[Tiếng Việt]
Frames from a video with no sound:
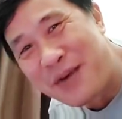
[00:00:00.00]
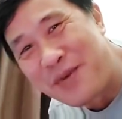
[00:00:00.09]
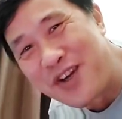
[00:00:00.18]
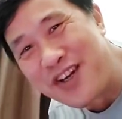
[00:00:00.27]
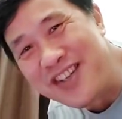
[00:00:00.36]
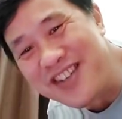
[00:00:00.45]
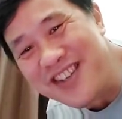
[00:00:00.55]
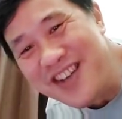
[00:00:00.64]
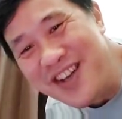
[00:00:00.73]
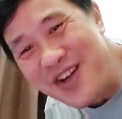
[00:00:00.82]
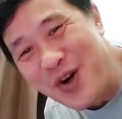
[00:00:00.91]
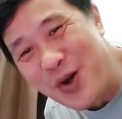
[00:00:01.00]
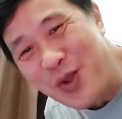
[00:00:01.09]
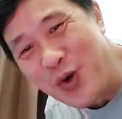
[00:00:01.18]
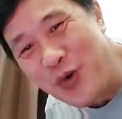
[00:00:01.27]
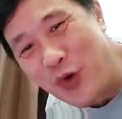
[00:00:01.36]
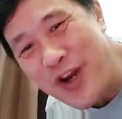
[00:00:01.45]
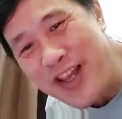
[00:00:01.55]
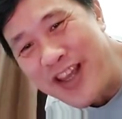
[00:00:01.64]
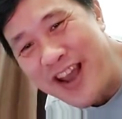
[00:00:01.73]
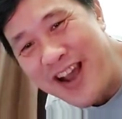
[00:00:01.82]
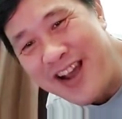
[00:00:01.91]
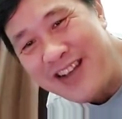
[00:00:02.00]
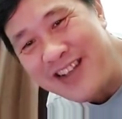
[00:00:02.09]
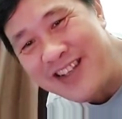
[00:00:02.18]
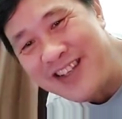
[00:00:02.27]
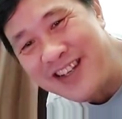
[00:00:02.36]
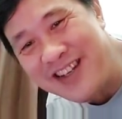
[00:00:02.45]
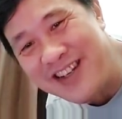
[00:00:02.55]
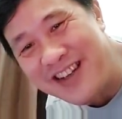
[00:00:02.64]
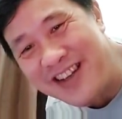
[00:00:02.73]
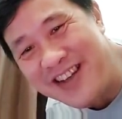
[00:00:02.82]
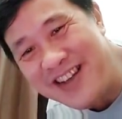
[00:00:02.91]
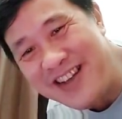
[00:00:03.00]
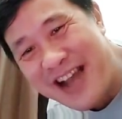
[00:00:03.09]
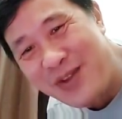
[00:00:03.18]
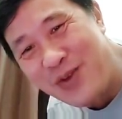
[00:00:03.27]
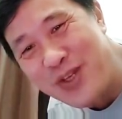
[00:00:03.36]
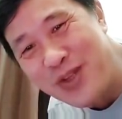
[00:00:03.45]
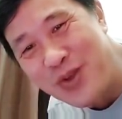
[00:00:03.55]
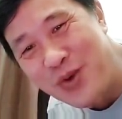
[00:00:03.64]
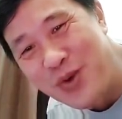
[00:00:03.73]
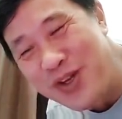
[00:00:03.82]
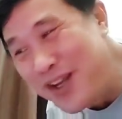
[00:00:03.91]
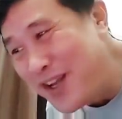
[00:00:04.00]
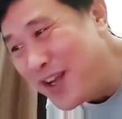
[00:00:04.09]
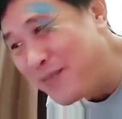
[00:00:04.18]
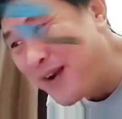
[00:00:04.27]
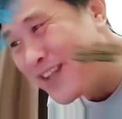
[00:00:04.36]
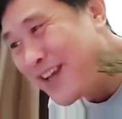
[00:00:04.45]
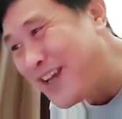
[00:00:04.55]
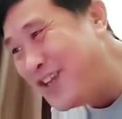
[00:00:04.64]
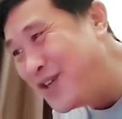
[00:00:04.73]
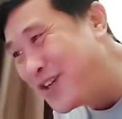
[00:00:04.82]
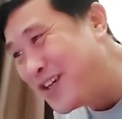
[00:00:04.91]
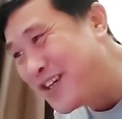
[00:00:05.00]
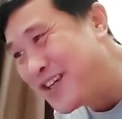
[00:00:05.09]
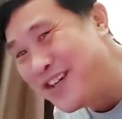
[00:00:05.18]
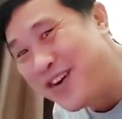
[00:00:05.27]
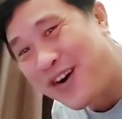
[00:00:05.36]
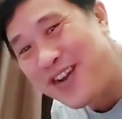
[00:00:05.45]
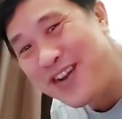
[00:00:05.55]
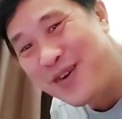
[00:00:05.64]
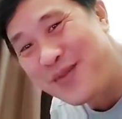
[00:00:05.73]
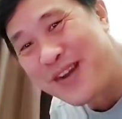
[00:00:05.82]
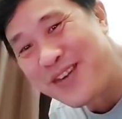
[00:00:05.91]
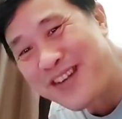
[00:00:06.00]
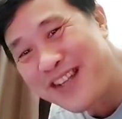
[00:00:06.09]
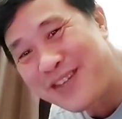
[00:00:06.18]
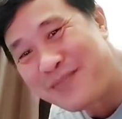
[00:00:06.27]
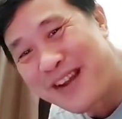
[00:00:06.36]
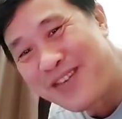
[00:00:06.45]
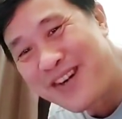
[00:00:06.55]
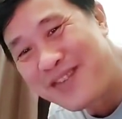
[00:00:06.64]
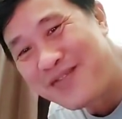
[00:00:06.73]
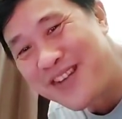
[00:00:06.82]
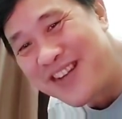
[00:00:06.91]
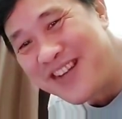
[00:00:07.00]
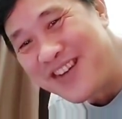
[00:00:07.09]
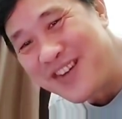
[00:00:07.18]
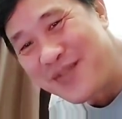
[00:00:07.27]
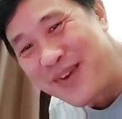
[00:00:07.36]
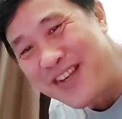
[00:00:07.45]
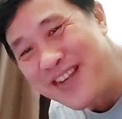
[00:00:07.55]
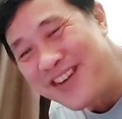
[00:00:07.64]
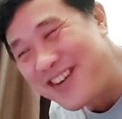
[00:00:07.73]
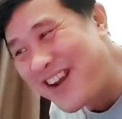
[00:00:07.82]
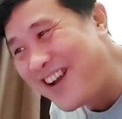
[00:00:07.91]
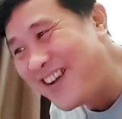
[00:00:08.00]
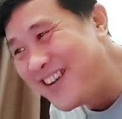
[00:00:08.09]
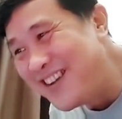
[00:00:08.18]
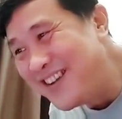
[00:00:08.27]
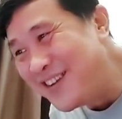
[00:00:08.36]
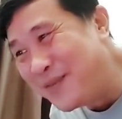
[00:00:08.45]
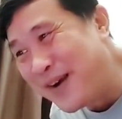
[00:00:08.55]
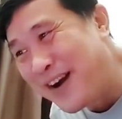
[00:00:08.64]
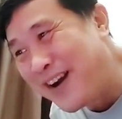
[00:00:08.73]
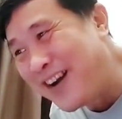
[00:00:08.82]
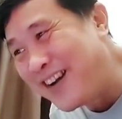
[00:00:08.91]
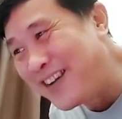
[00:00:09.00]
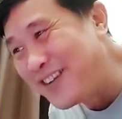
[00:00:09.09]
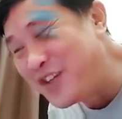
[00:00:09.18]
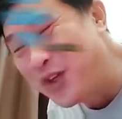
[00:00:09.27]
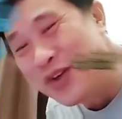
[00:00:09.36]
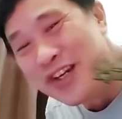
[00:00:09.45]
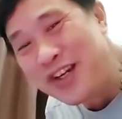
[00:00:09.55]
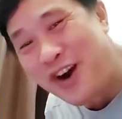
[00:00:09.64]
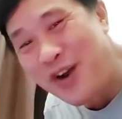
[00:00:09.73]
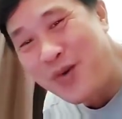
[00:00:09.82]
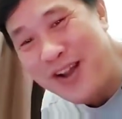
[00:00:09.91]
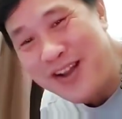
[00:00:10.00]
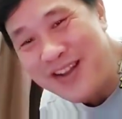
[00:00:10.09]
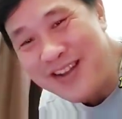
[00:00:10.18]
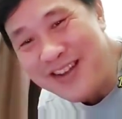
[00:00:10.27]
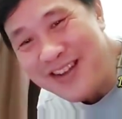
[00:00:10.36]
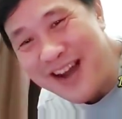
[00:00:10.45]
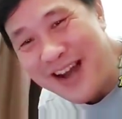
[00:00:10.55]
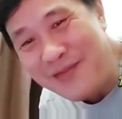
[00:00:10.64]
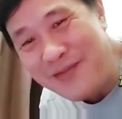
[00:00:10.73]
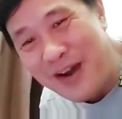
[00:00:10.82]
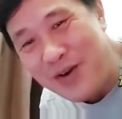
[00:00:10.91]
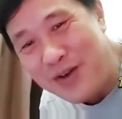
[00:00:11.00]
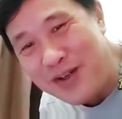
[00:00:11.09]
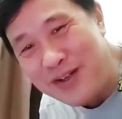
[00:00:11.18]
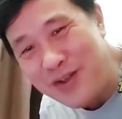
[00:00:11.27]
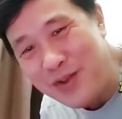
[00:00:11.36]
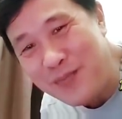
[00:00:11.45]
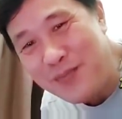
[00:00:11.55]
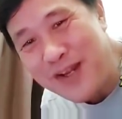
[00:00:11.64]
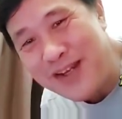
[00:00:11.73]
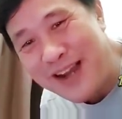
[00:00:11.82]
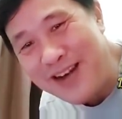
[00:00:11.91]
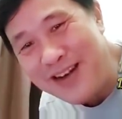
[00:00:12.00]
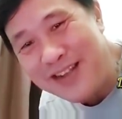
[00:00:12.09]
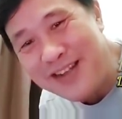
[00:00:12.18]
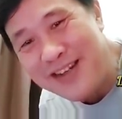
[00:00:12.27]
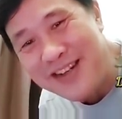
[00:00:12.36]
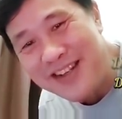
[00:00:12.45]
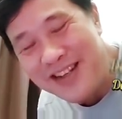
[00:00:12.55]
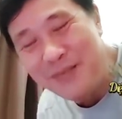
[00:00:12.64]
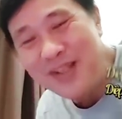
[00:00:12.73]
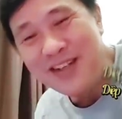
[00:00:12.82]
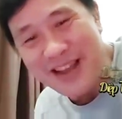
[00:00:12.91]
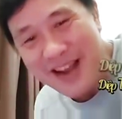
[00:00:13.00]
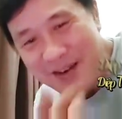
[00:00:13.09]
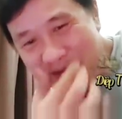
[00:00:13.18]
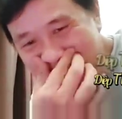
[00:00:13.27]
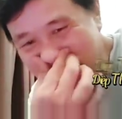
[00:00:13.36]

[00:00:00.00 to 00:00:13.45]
Chào mọi người Ngồi thu Phú Đại Gia Chiến thành ở rễ Cao thủ chân tu Mà thấy nhiều người cứ hỏi hôm nay có ra tộc nào không Rồi mấy giờ ra Mà nhiều người hỏi quá Add vào ờ, Youtube để trả lời từng người thì mất thời gian